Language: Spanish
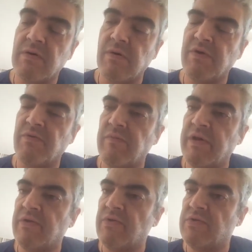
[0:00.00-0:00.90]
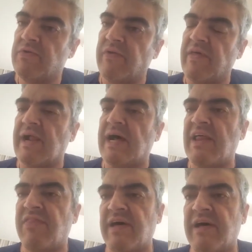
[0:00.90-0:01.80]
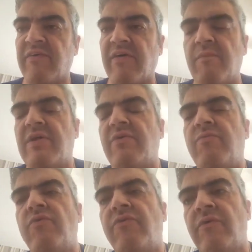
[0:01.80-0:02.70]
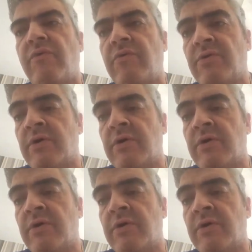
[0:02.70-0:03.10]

comes menos, adelgazas, caminas mucho